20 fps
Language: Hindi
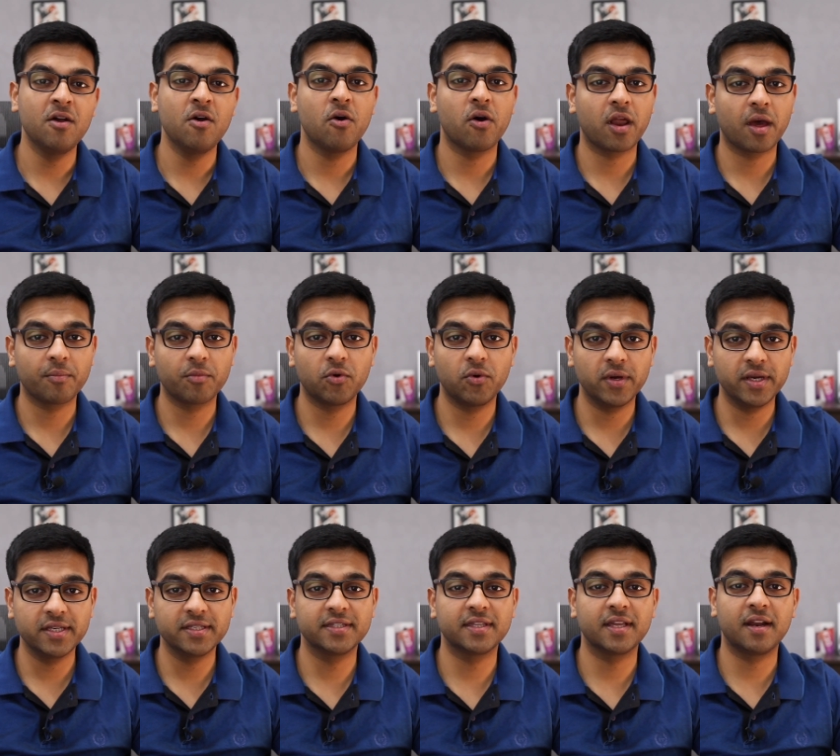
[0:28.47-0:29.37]
और आपको
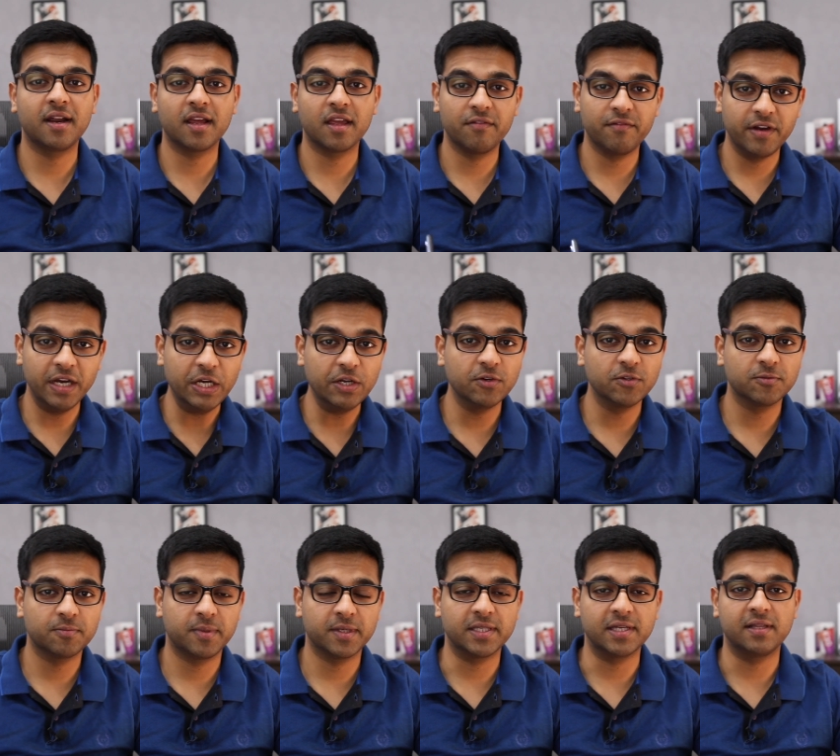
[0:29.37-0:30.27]
इस तरह की वीडियोस
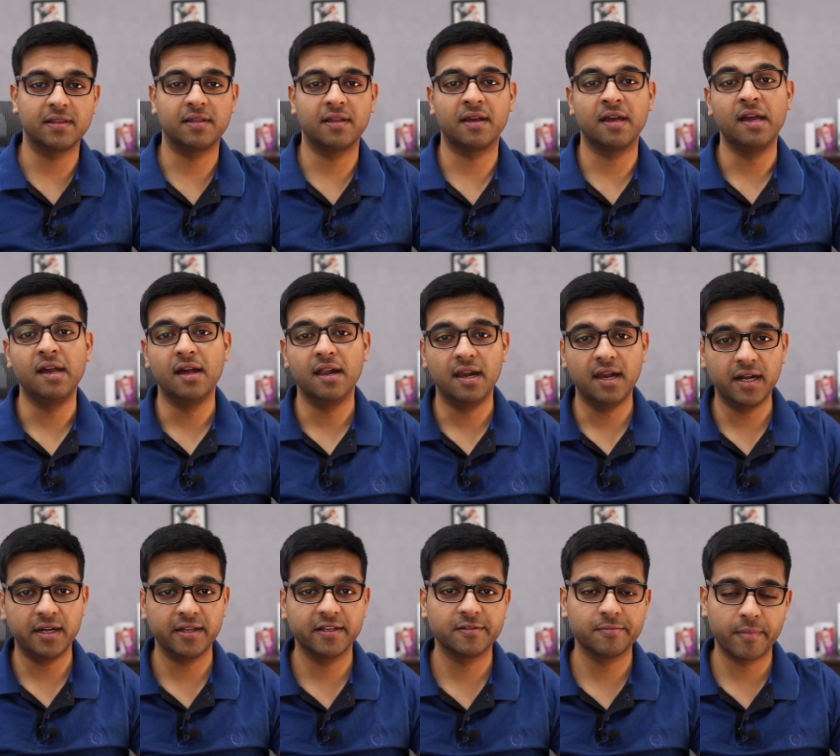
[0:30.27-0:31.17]
पसंद हैं
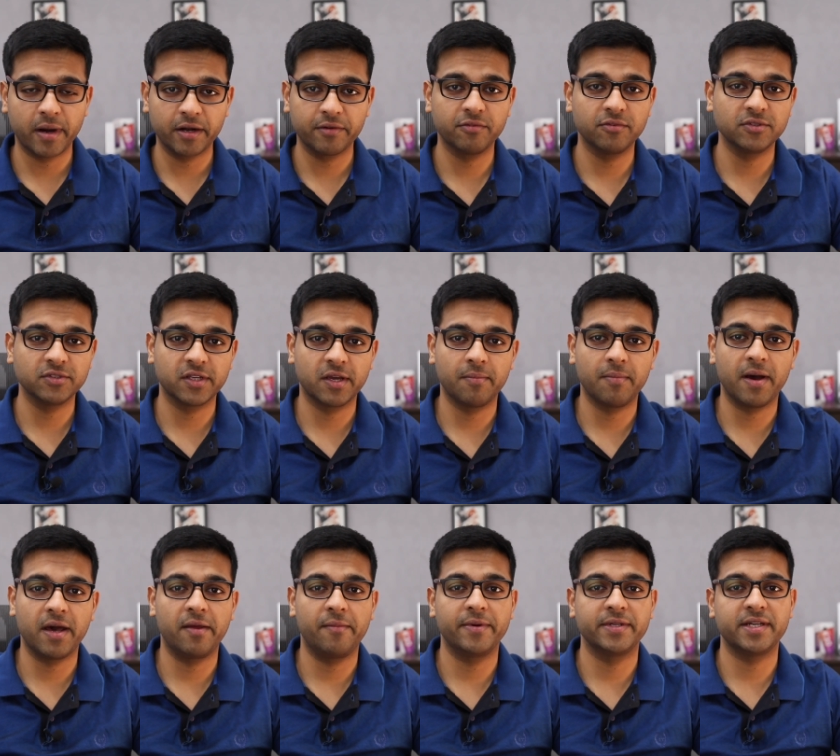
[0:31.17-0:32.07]
लेटेस्ट स्मार्टफोन्स के
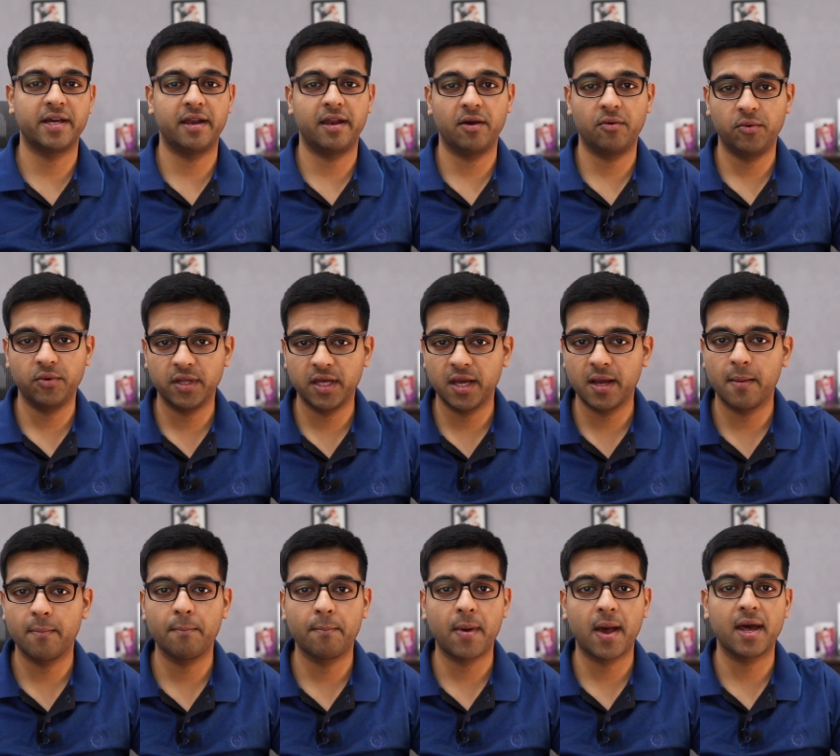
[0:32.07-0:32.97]
बारे में जानना है उनकी
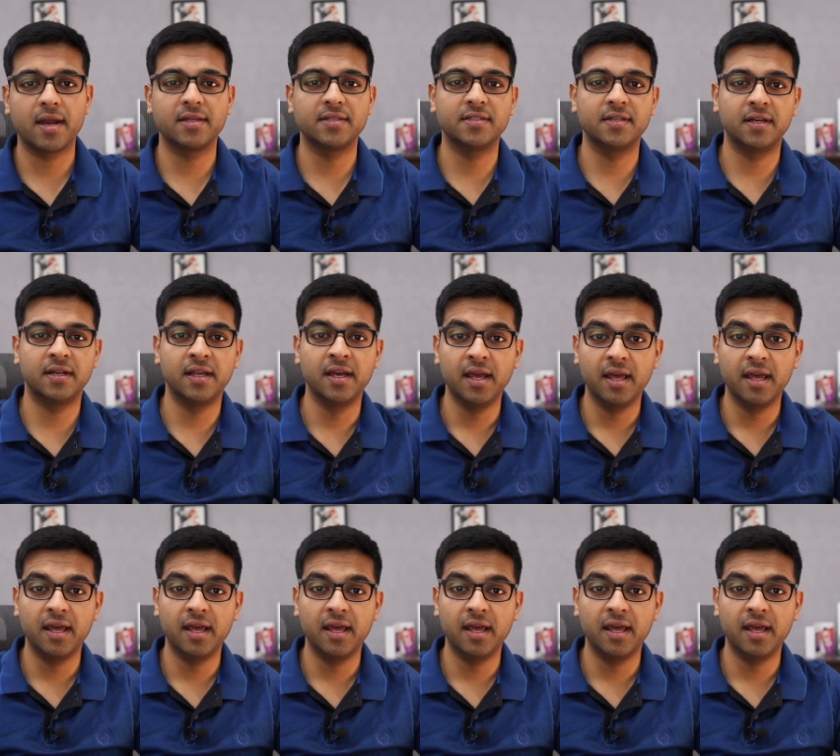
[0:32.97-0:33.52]
कंपैरिजन